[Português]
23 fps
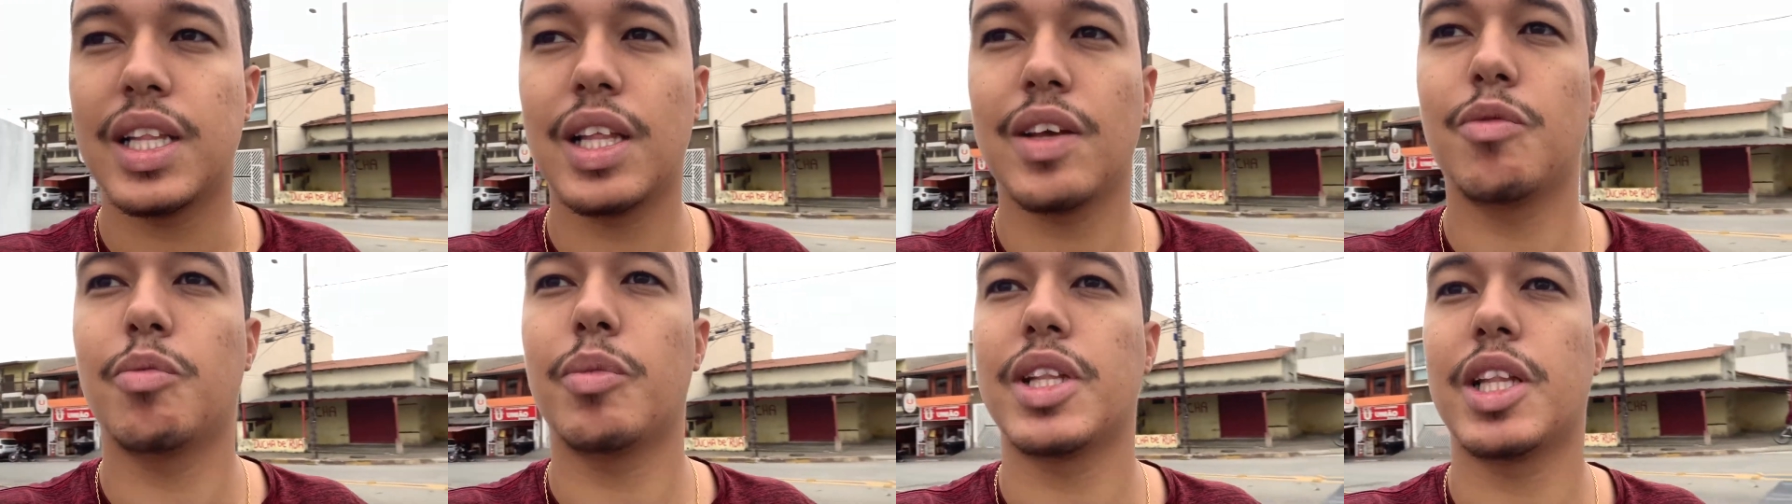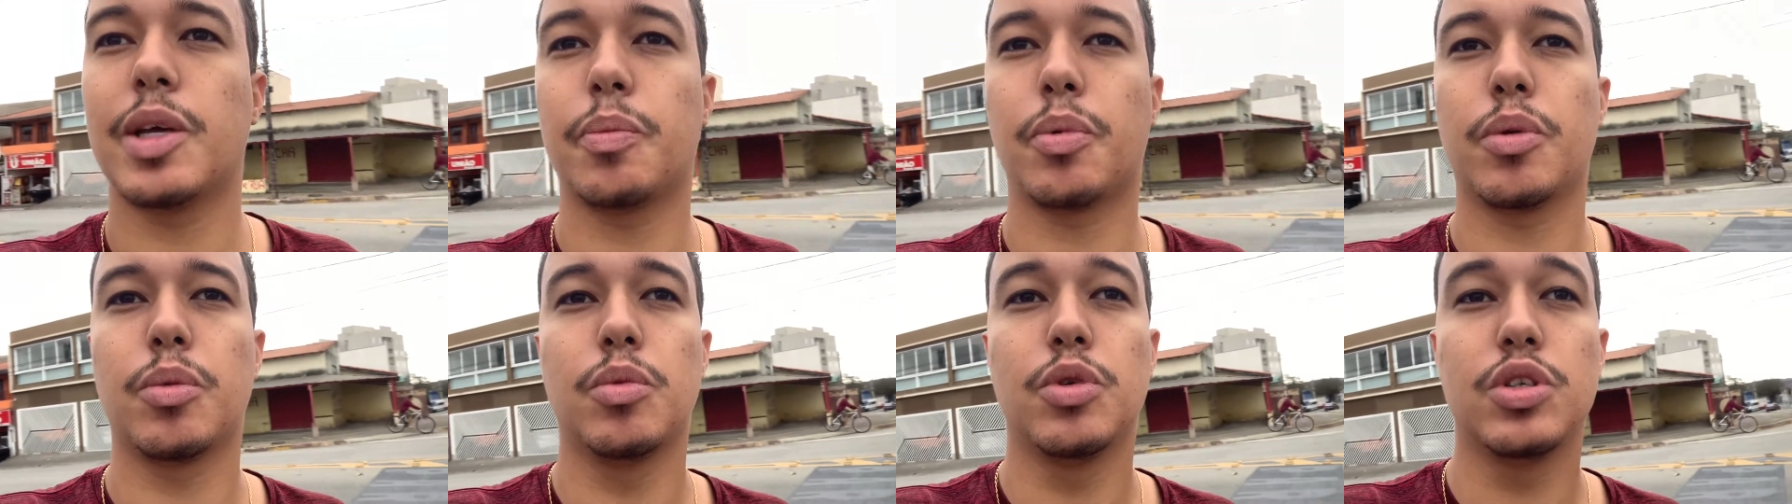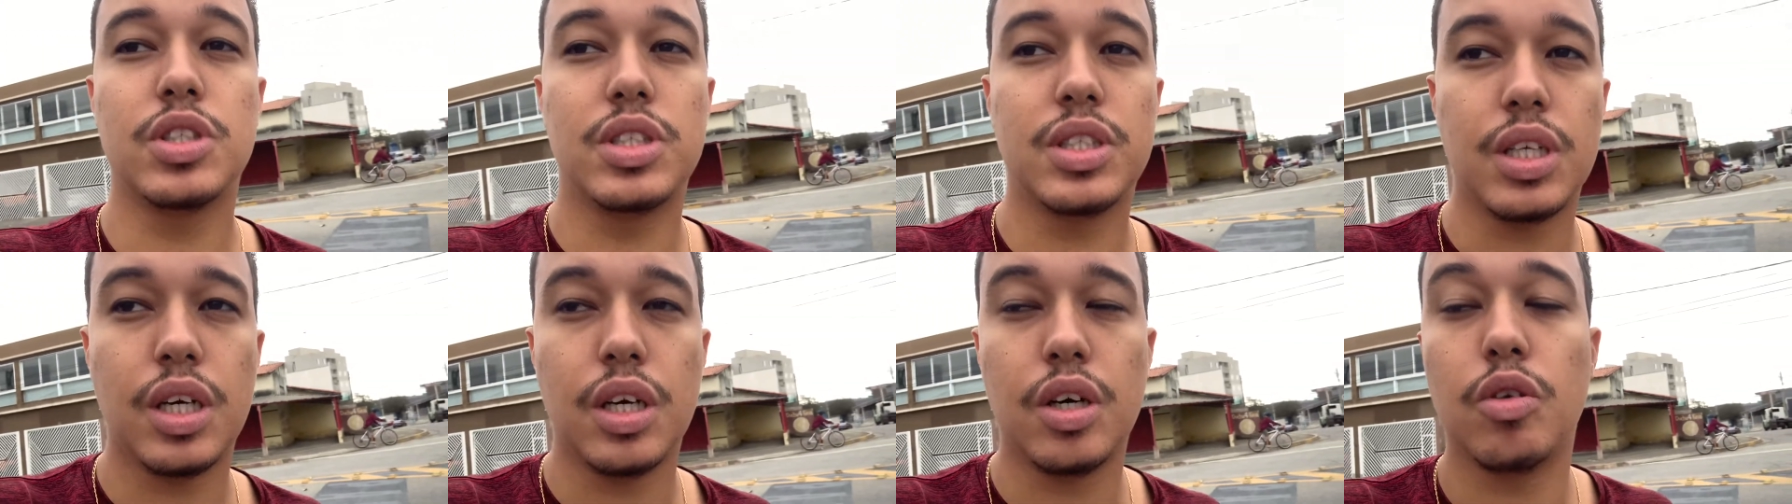Leva uma da
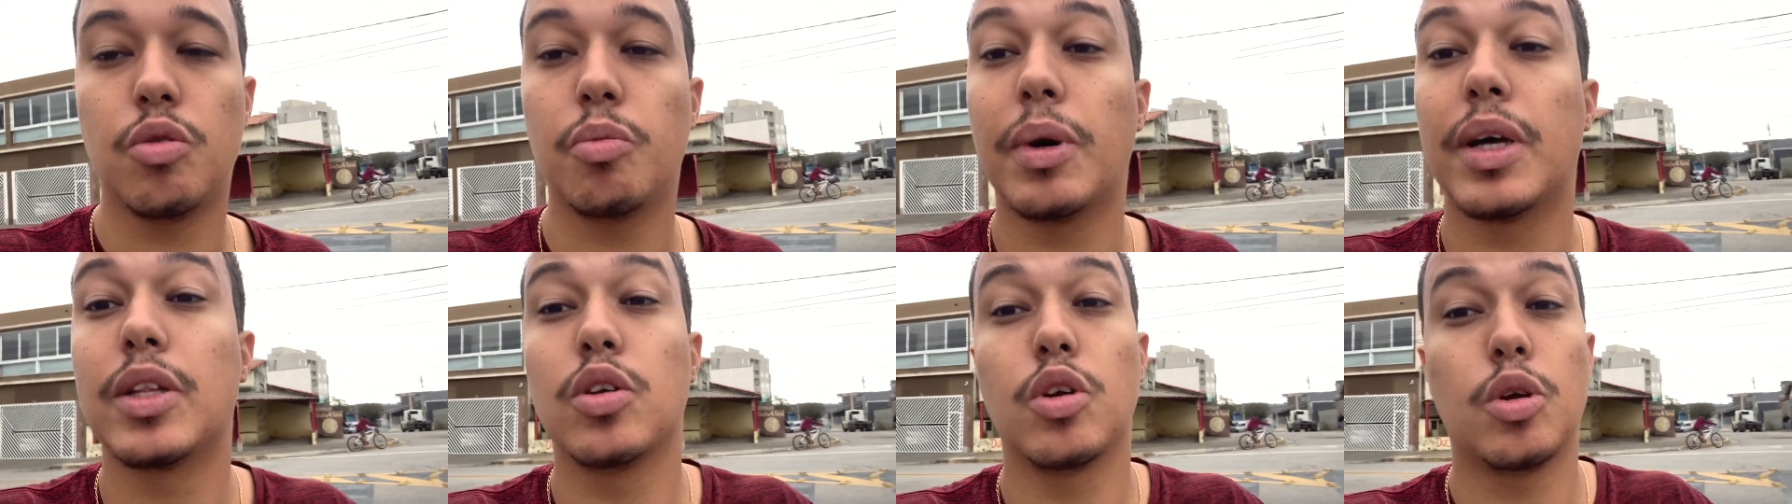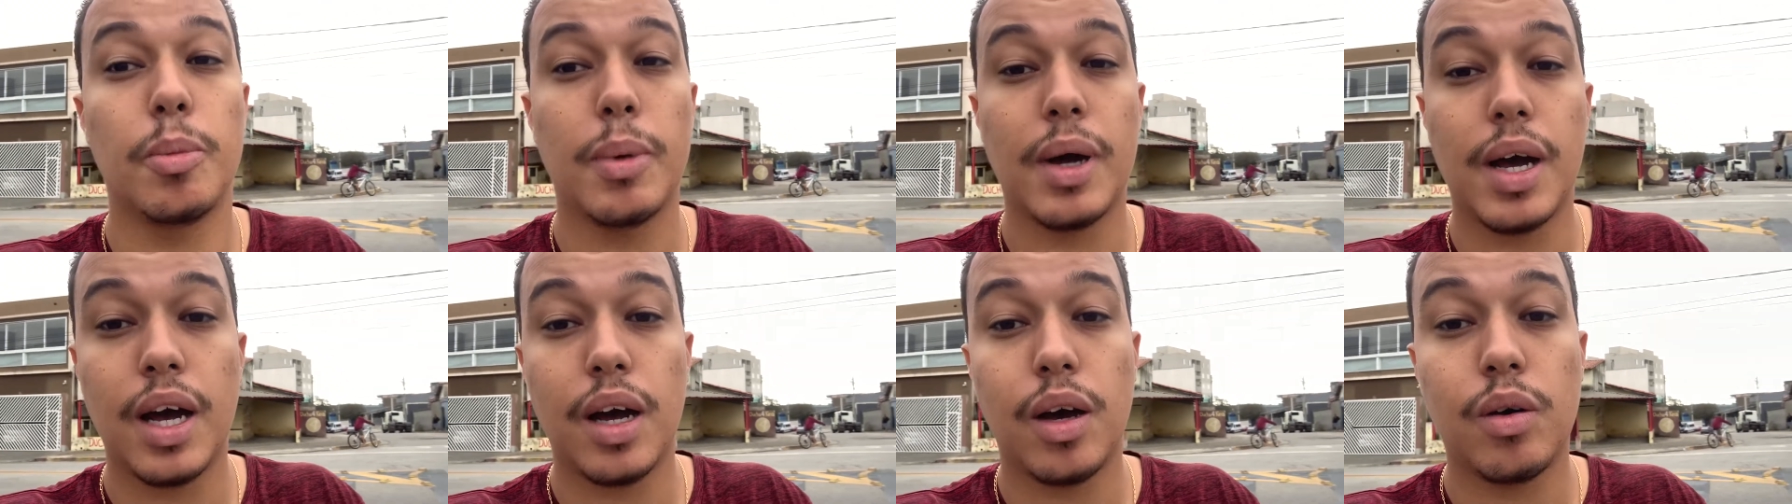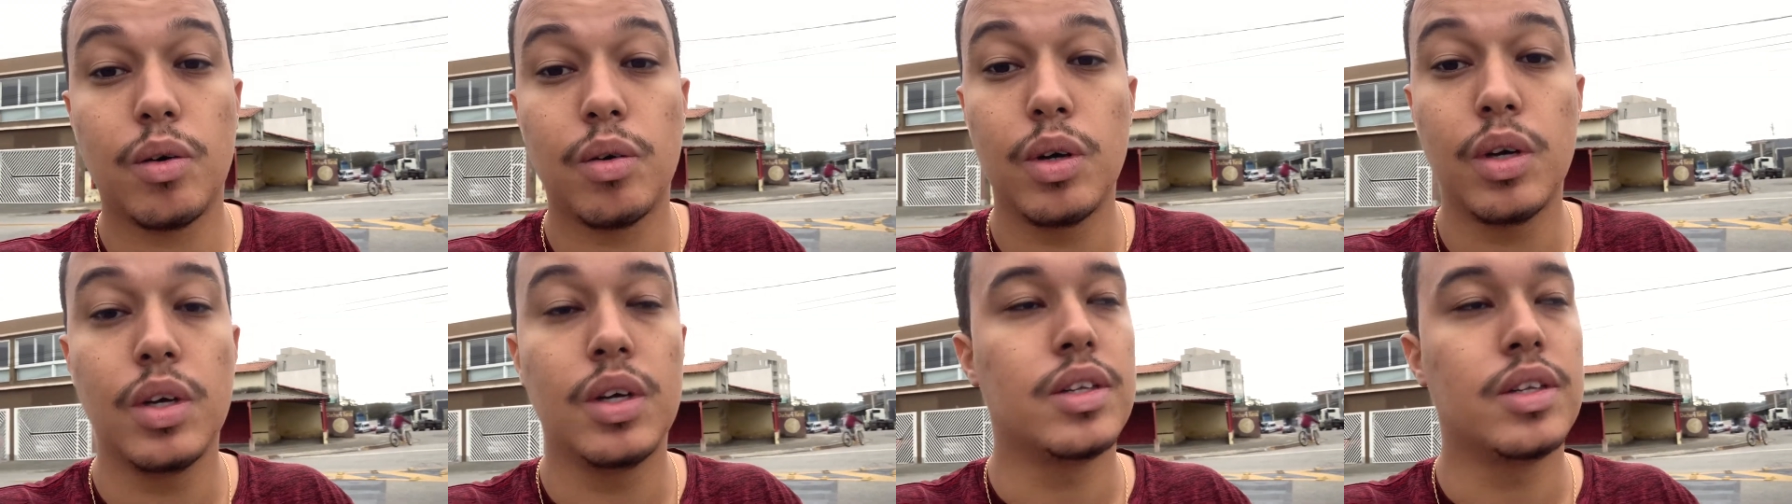promoção, uma normal,